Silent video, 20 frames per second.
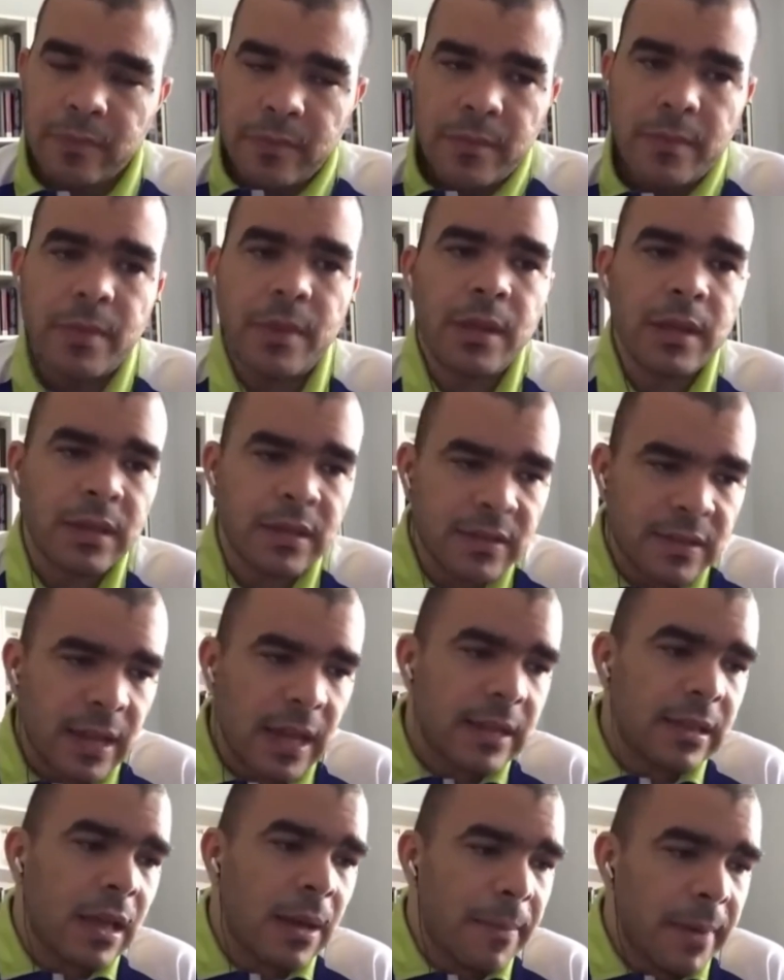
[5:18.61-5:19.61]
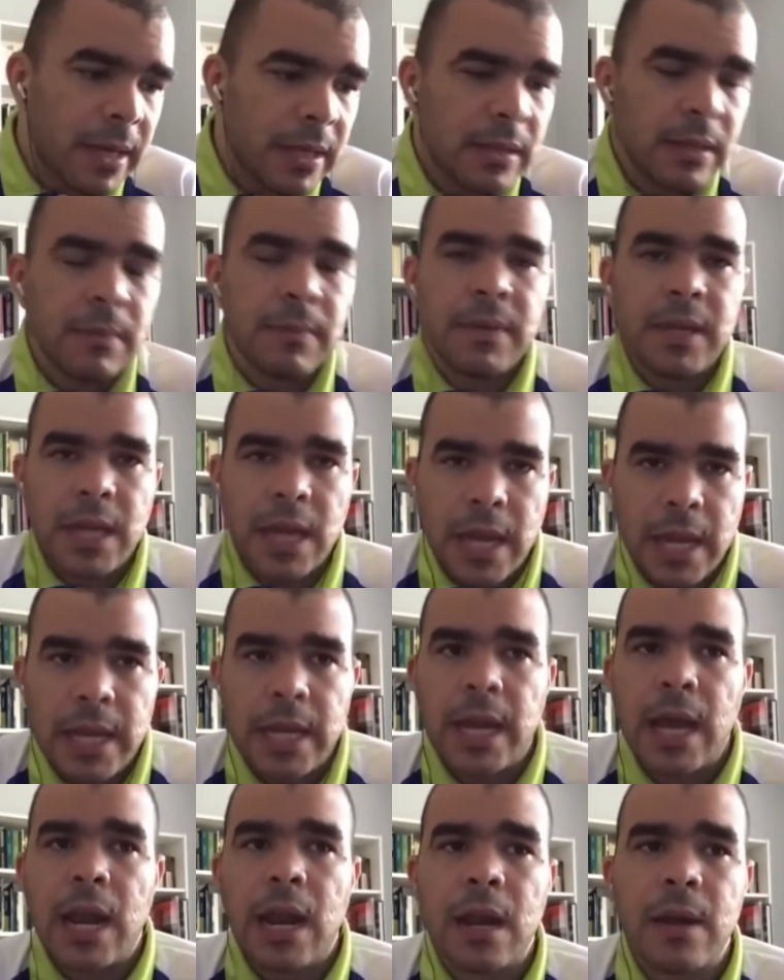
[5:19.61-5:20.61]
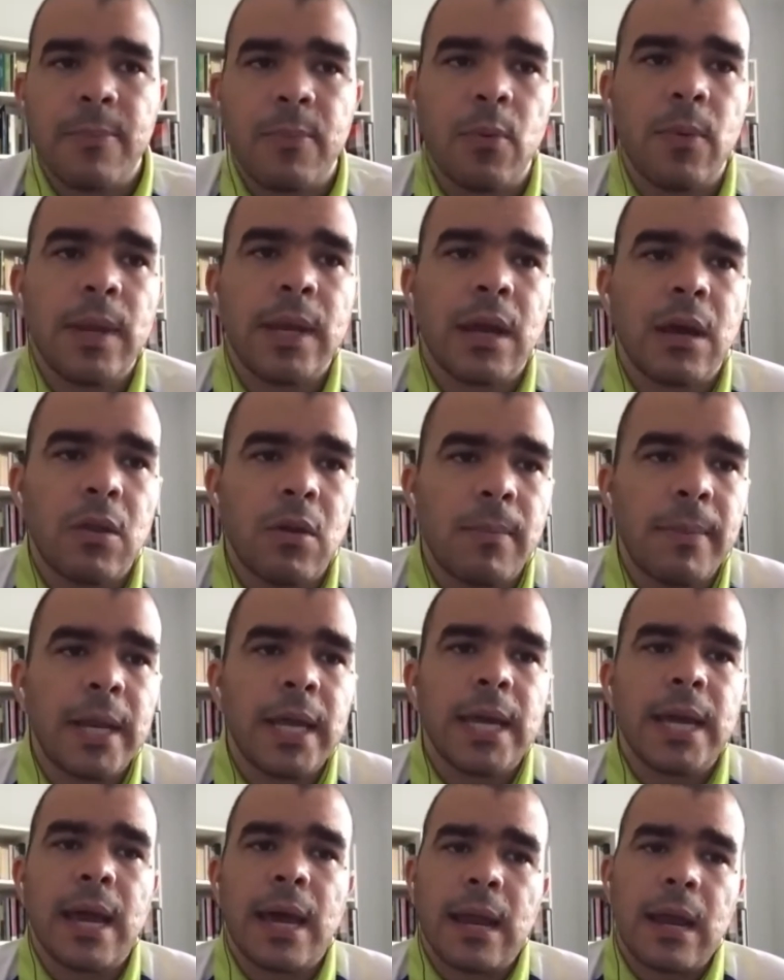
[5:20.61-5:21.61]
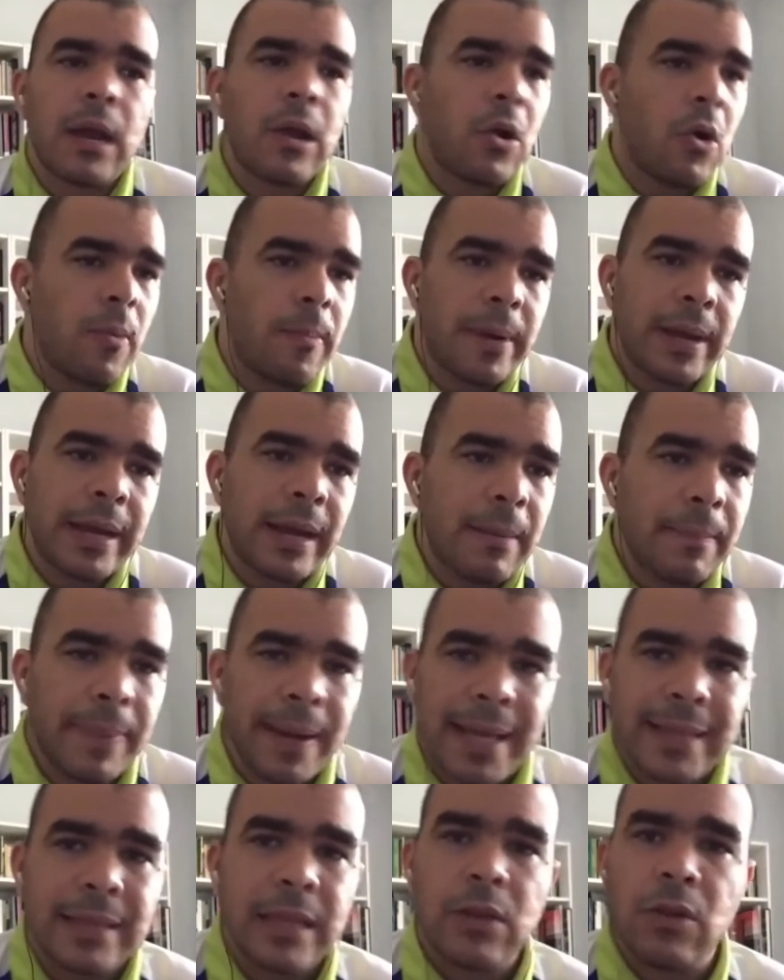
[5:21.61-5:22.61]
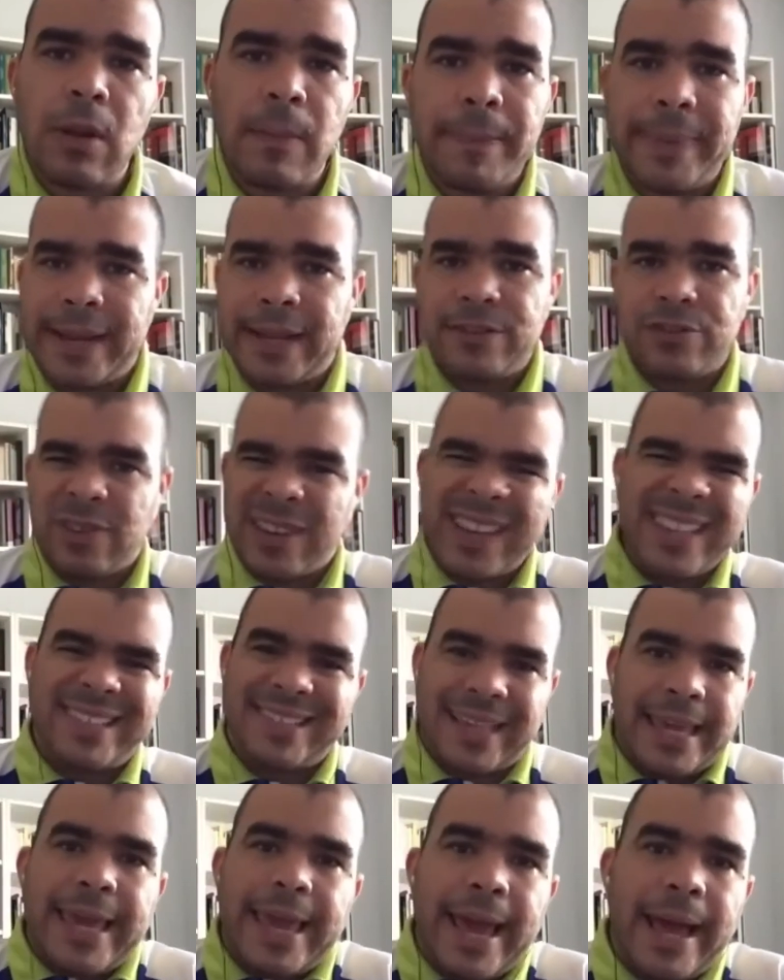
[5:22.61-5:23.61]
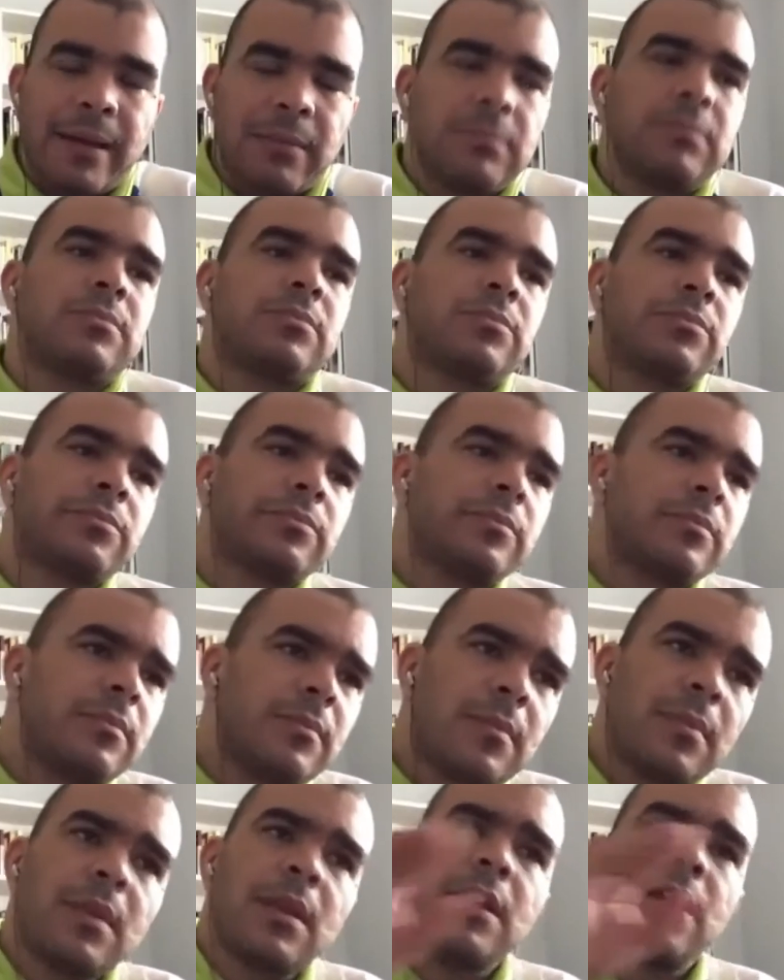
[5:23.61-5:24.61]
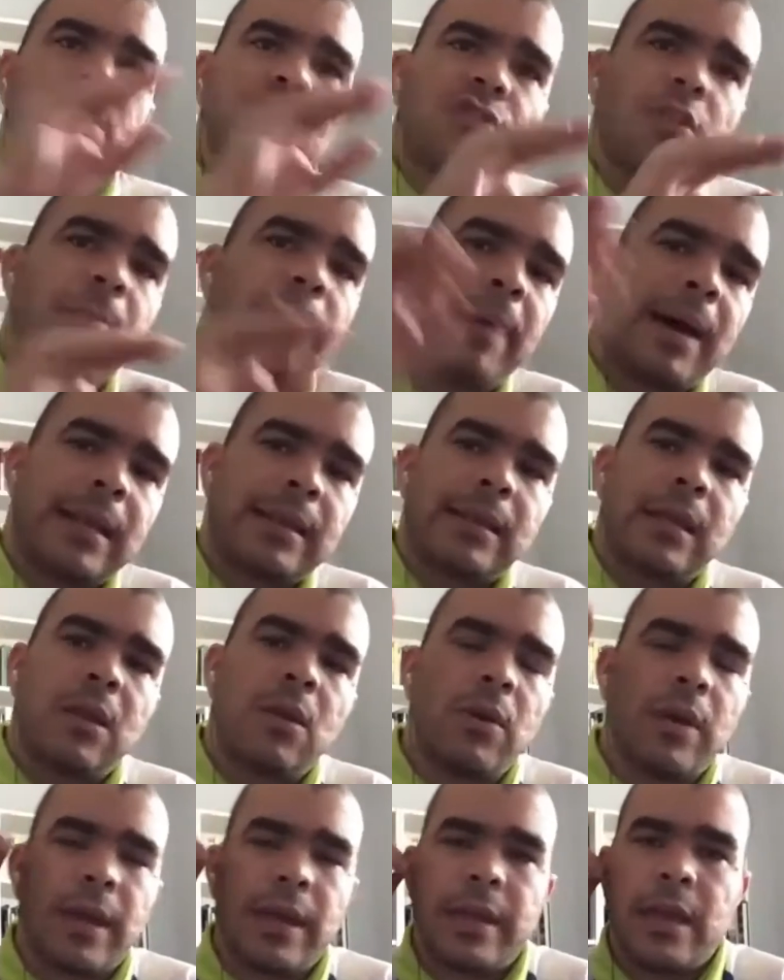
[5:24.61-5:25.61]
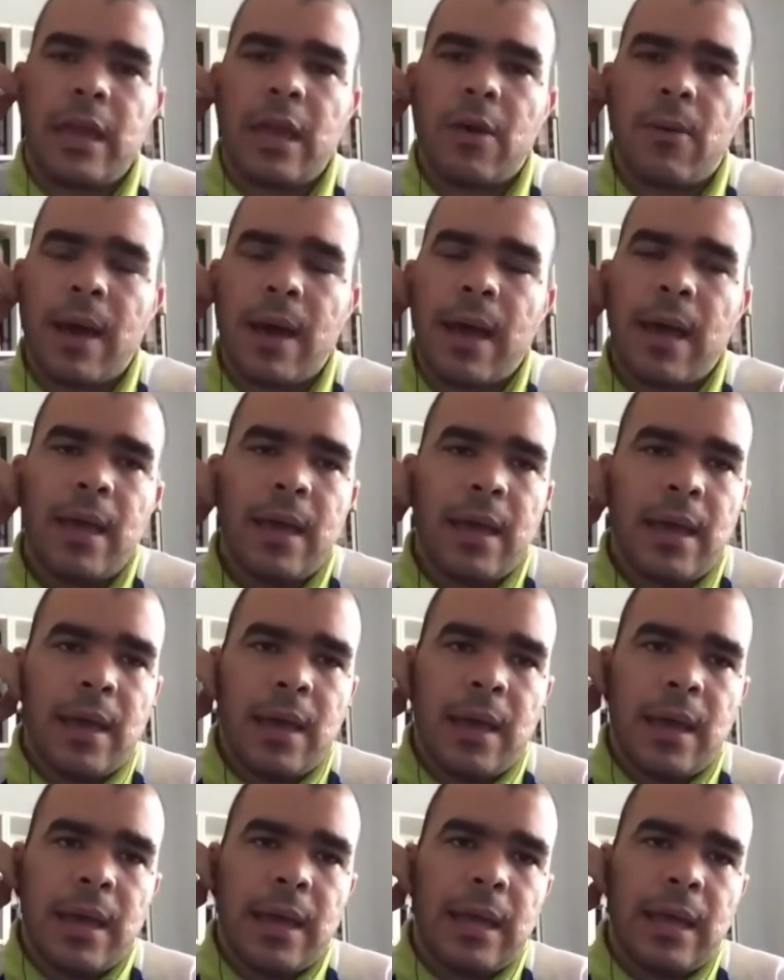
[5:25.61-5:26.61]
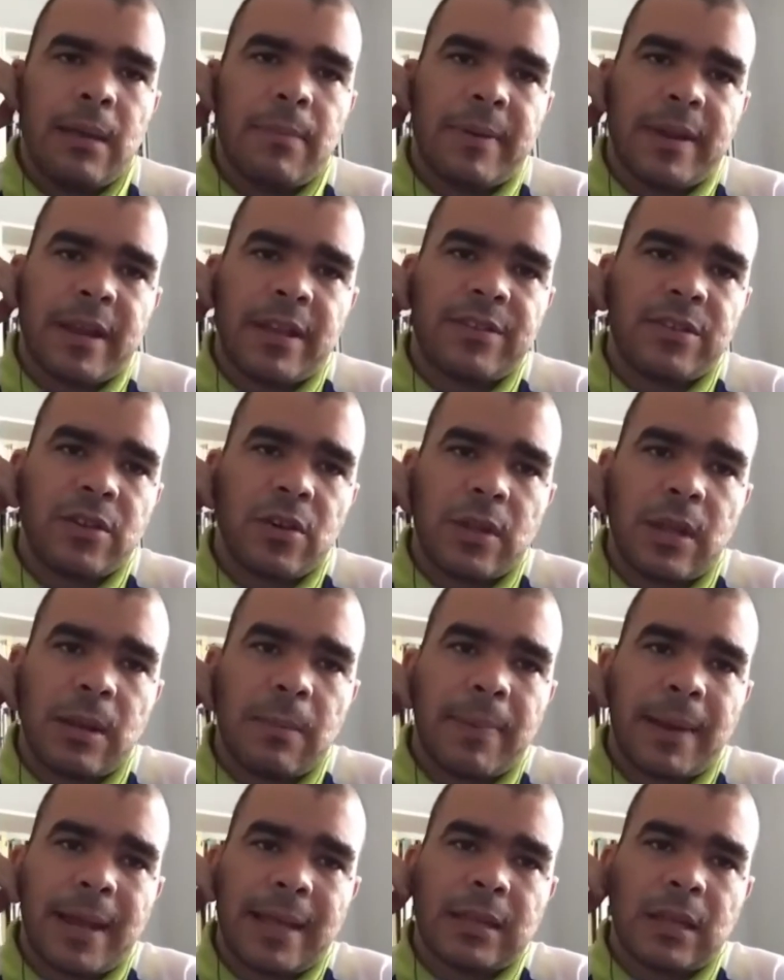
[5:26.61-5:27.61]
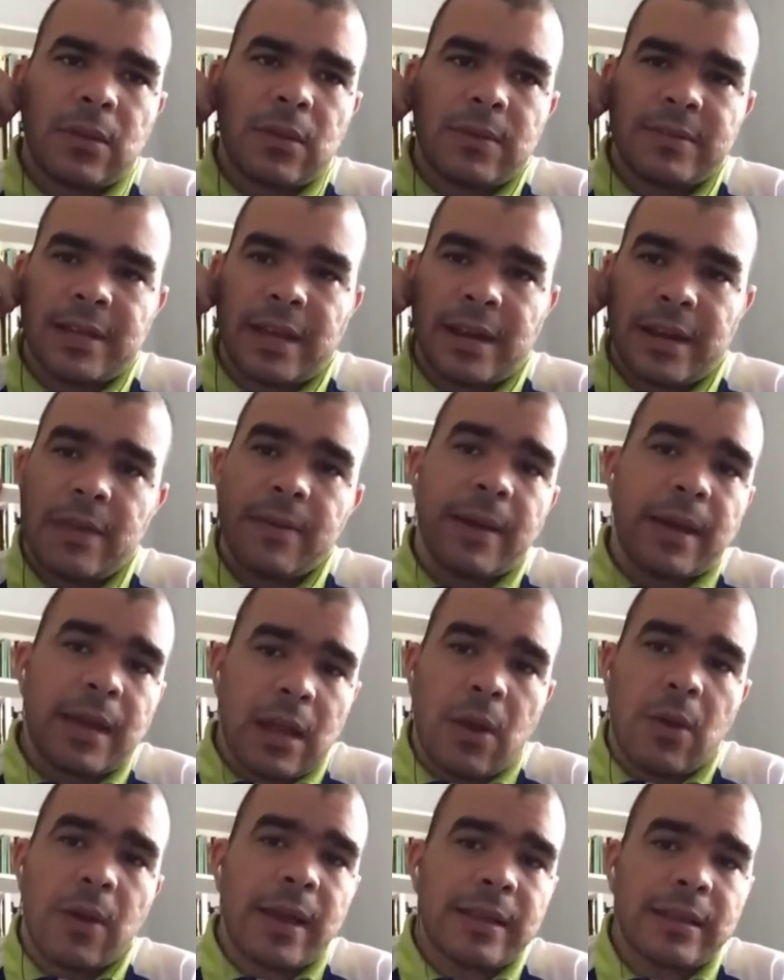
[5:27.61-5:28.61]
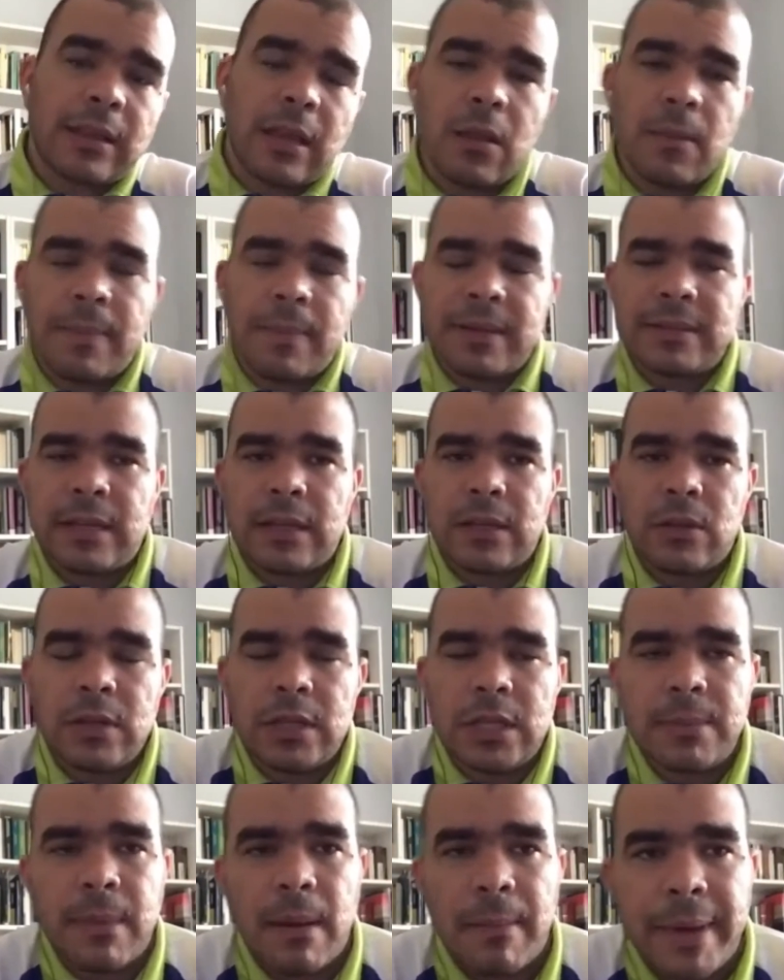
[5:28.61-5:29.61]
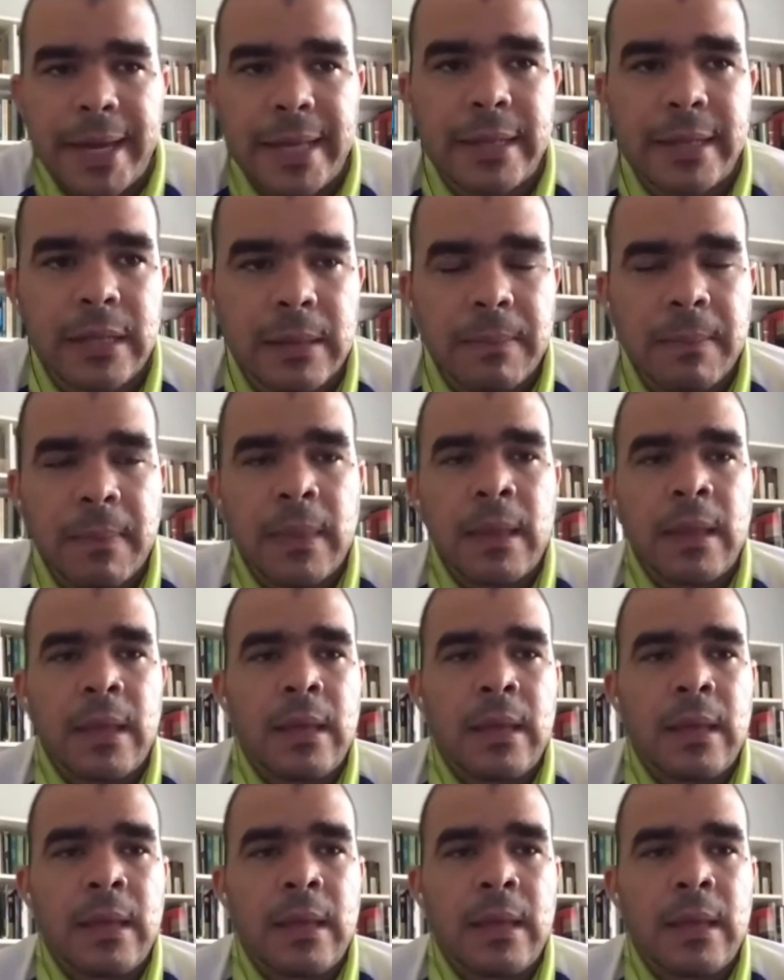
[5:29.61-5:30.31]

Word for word: No Exactamente. Vienen a la República Dominicana, compran el plátano al precio que sea. Y eso es parte de lo que lleva el precio del plátano hacia arriba, que es lo que ha estado pasando últimamente.